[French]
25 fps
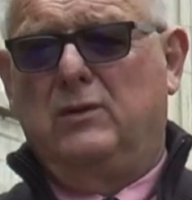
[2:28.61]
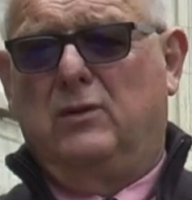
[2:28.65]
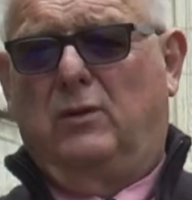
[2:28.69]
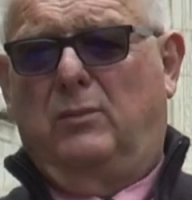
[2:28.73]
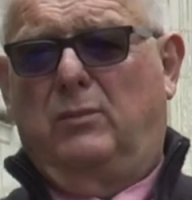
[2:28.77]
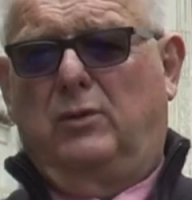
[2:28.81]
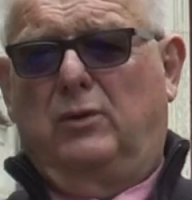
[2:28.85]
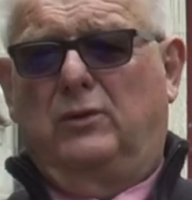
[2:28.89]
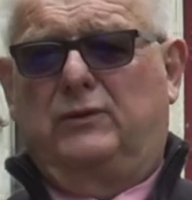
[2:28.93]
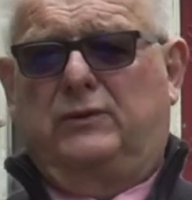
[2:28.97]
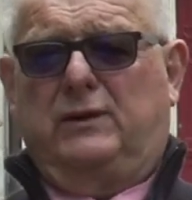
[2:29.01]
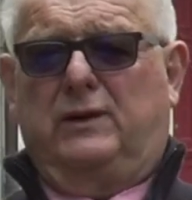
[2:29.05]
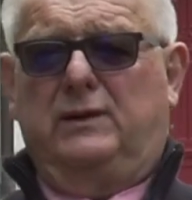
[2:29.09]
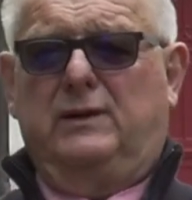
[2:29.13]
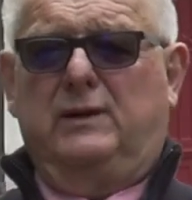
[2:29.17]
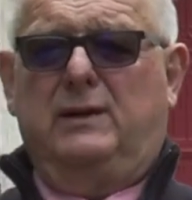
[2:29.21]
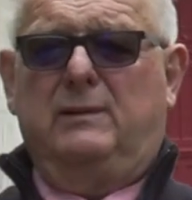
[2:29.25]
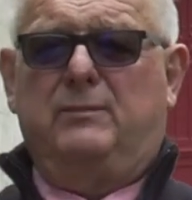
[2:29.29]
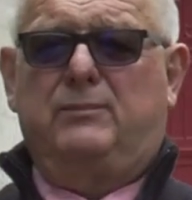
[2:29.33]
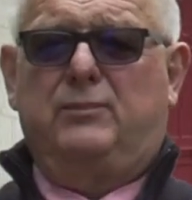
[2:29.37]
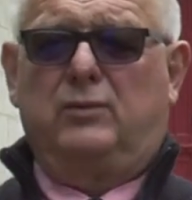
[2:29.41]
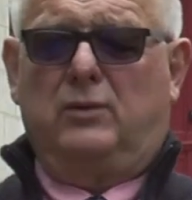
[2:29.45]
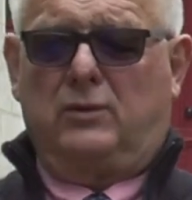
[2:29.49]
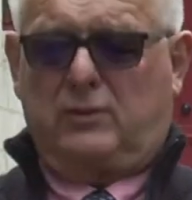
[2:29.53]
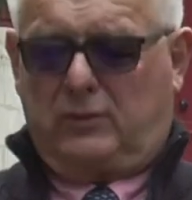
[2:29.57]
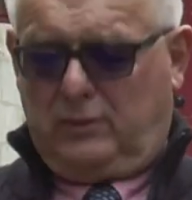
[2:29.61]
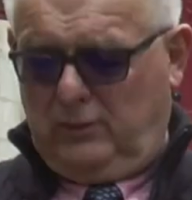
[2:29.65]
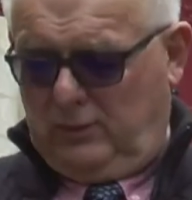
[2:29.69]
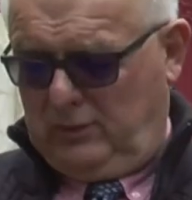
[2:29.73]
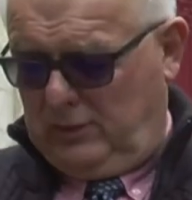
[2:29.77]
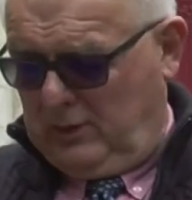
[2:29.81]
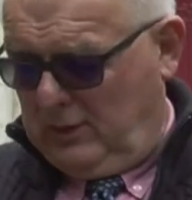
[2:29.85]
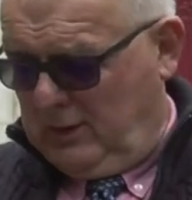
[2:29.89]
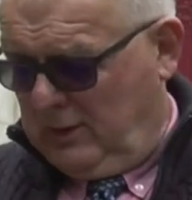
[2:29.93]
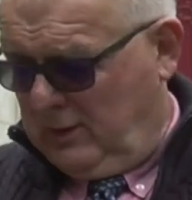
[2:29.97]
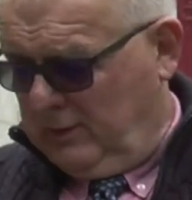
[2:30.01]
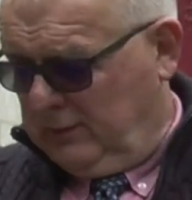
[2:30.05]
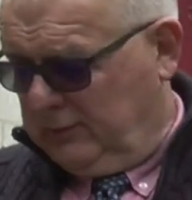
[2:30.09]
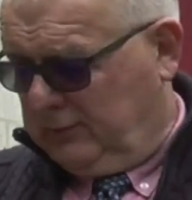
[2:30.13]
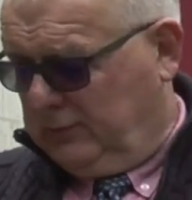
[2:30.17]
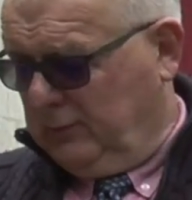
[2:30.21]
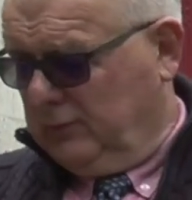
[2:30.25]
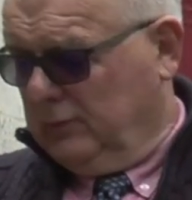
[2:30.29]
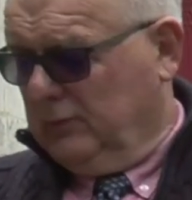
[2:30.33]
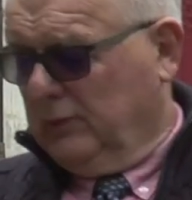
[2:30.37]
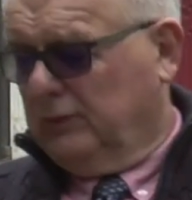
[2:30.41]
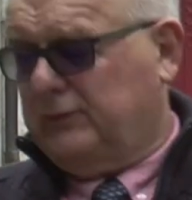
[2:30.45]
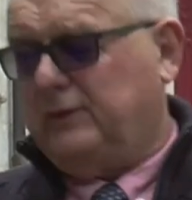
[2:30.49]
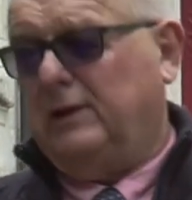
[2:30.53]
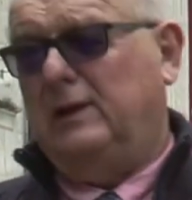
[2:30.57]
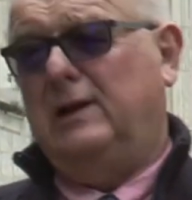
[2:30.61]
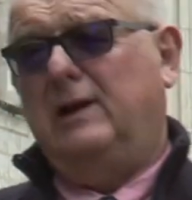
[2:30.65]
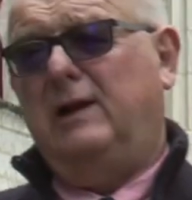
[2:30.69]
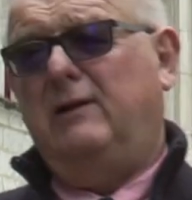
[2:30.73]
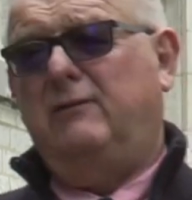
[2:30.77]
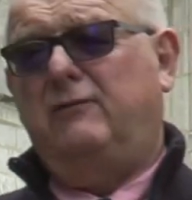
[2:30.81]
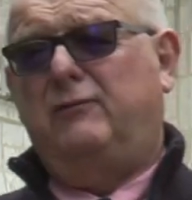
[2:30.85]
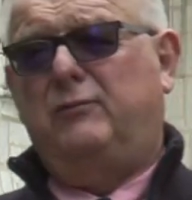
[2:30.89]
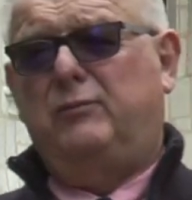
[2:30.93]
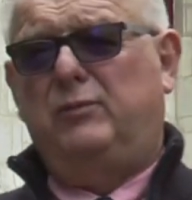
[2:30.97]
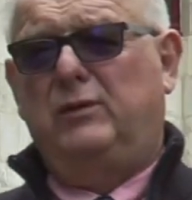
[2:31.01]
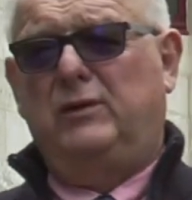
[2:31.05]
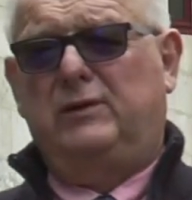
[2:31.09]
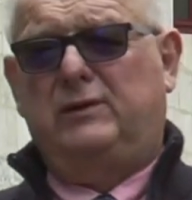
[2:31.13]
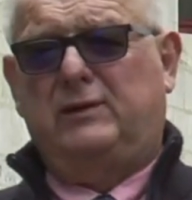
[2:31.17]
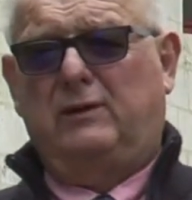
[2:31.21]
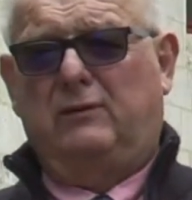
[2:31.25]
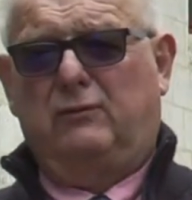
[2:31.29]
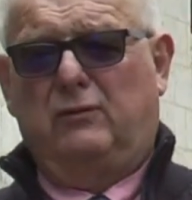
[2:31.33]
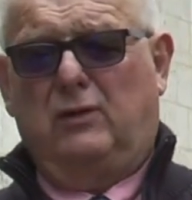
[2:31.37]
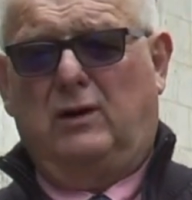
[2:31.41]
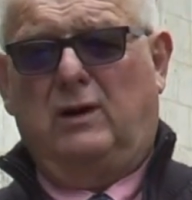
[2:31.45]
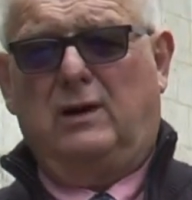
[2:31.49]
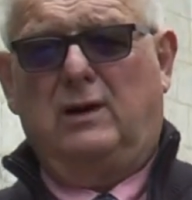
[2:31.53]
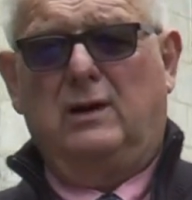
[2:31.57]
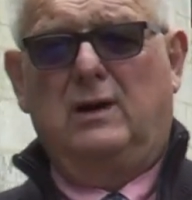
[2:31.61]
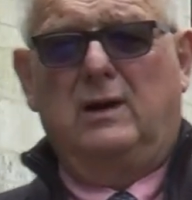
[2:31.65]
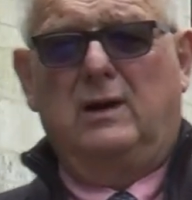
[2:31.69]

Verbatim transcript: nombreuses années pour que tous nos élèves puissent avoir